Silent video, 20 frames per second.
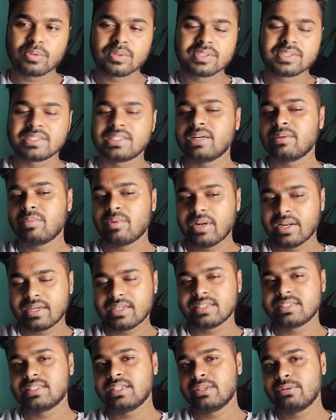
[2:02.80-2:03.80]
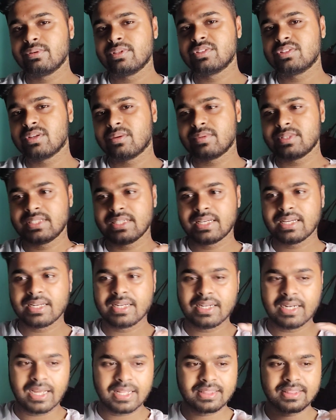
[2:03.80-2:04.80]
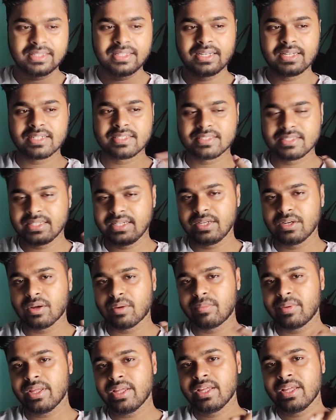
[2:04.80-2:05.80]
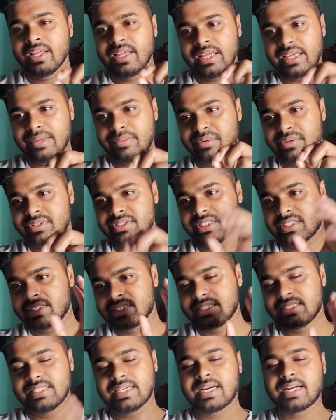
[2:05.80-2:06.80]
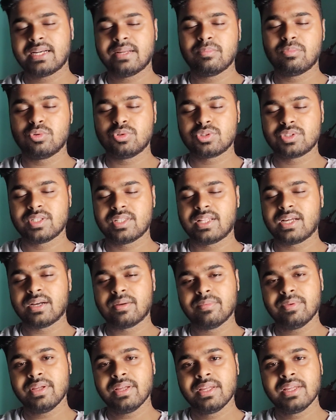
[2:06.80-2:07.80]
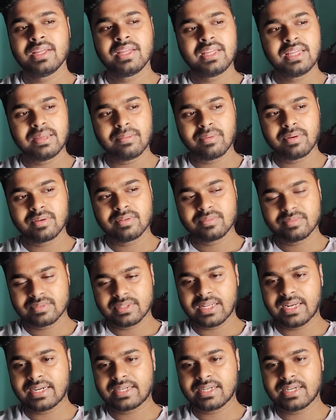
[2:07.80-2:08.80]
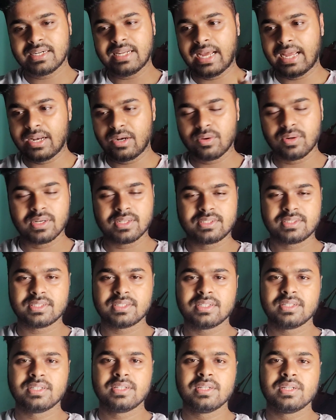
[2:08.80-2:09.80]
সিকুয়েন্সটার পর একটা সিকুয়েন্স হবে যেখানে রাত্রিরের সিন হবে এবং সে সেই জায়গাটা বসে থাকবে এবং তার একটা ডায়লগ আছে